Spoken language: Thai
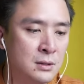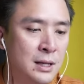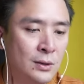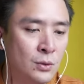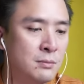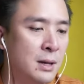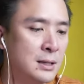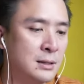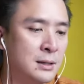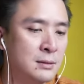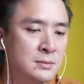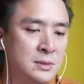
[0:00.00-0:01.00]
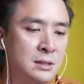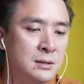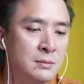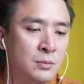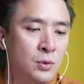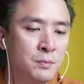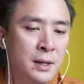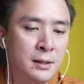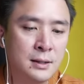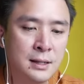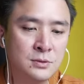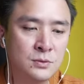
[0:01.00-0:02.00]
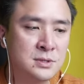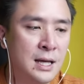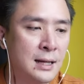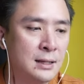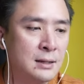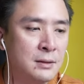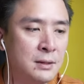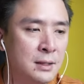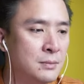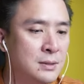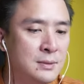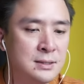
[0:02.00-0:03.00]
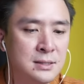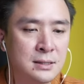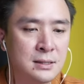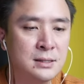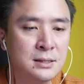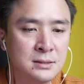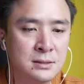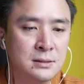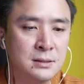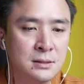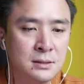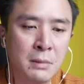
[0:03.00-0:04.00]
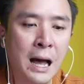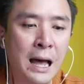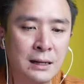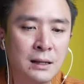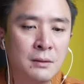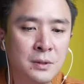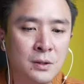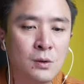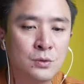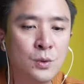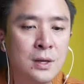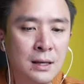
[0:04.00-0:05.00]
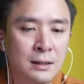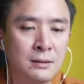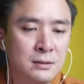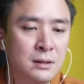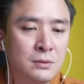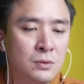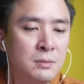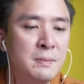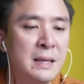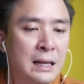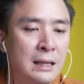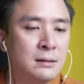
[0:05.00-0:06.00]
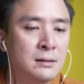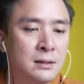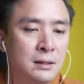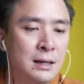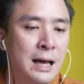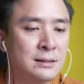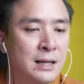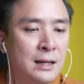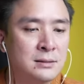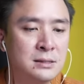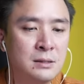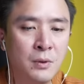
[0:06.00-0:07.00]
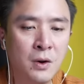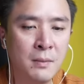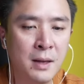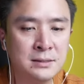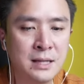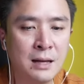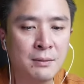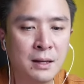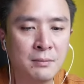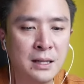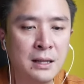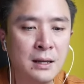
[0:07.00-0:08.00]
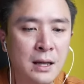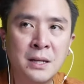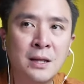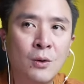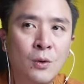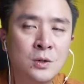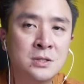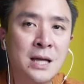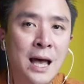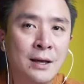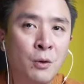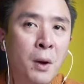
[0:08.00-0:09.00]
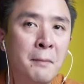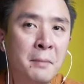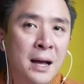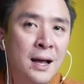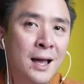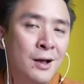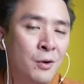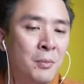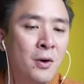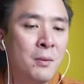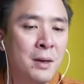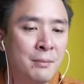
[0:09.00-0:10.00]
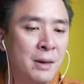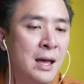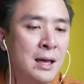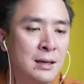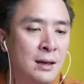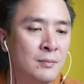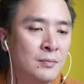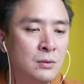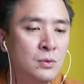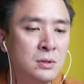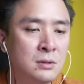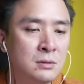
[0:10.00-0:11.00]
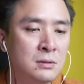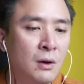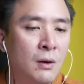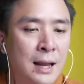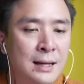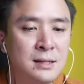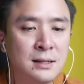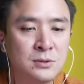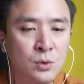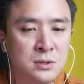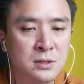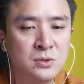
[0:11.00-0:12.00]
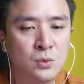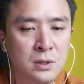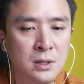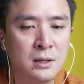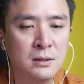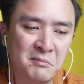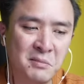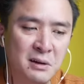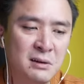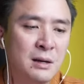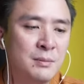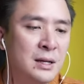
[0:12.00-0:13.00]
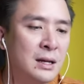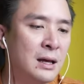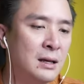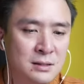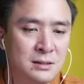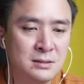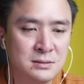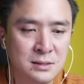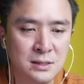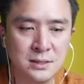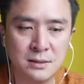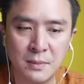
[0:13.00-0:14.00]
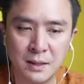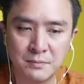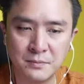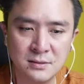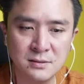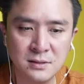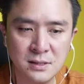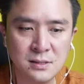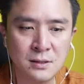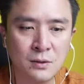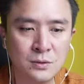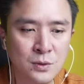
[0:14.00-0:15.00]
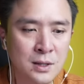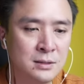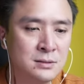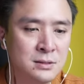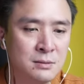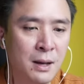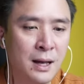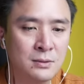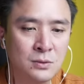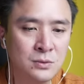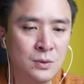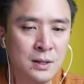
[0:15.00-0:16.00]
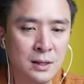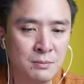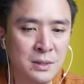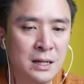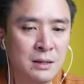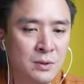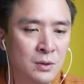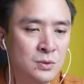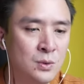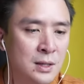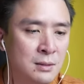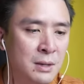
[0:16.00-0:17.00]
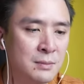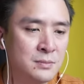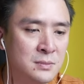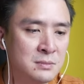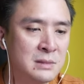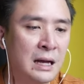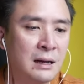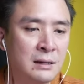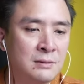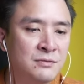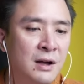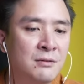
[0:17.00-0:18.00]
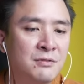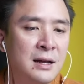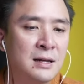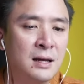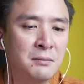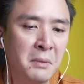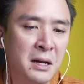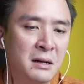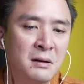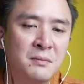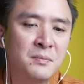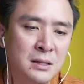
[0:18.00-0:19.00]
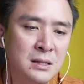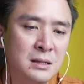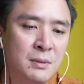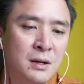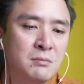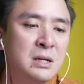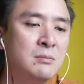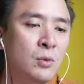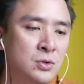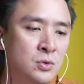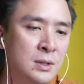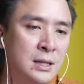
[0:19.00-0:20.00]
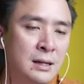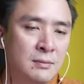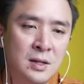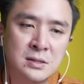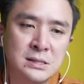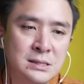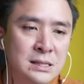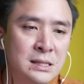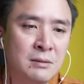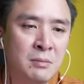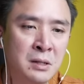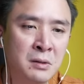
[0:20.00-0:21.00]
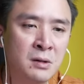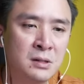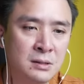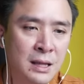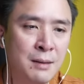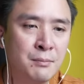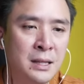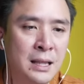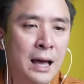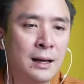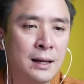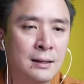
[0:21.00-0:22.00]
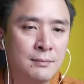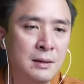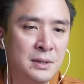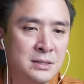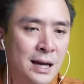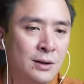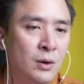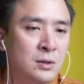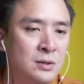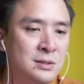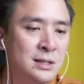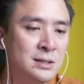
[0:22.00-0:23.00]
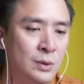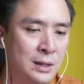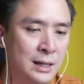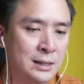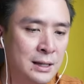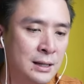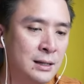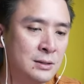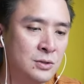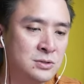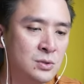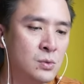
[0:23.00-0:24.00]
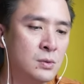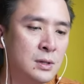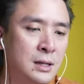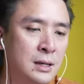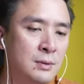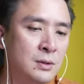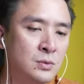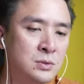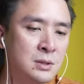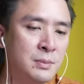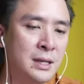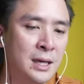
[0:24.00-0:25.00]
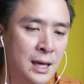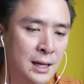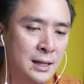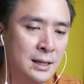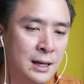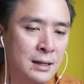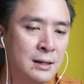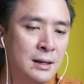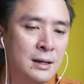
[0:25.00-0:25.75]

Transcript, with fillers: เด็กรุ่นใหม่เนี่ยทีพูดไปก็น่าสงสารนะไม่มีสิทธิ์ที่จะซื้อบ้านเนี่ยเป็นของตัวเองคือถ้าคุณไม่มีอะไรเลยรากฐานที่พ่อแม่สร้างมา ไม่ได้ไม่ได้โอนถ่ายความมั่งคั่งของพ่อแม่มาให้แล้วคุณก่อร่างสร้างตัวจากศูนย์เนี่ยเหนื่อยเหมือนกันนะถ้าที่จะแบบซื้อที่ของตัวเองซื้อบ้านของตัวเองมีอะไรเป็นของตัวเองแบบอย่างฝั่งฝันอ่ะมันบางทีมันก็มืดมนอยู่เหมือนกันนะที่จีนเนี่ยมันก็แทบไม่ต่างกันประชากรก็เยอะด้วยการแข่งขันก็สูงนะครับ แล้วคุณจะไปแข่งอะไรกัน